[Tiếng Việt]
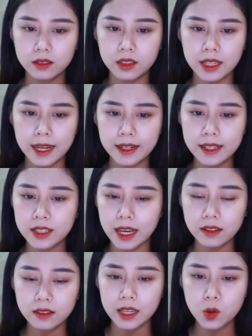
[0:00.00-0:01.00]
thì anh đã
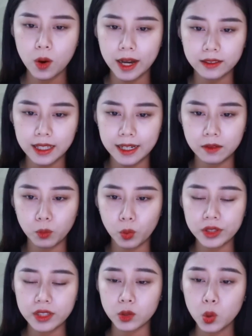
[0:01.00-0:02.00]
chẳng thể hoàn thành
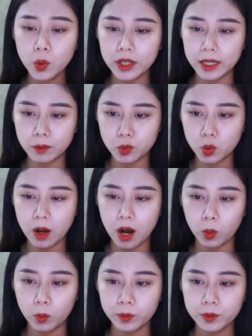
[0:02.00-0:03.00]
buổi thi tốt nghiệp trung
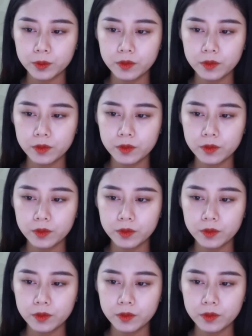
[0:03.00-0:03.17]
học.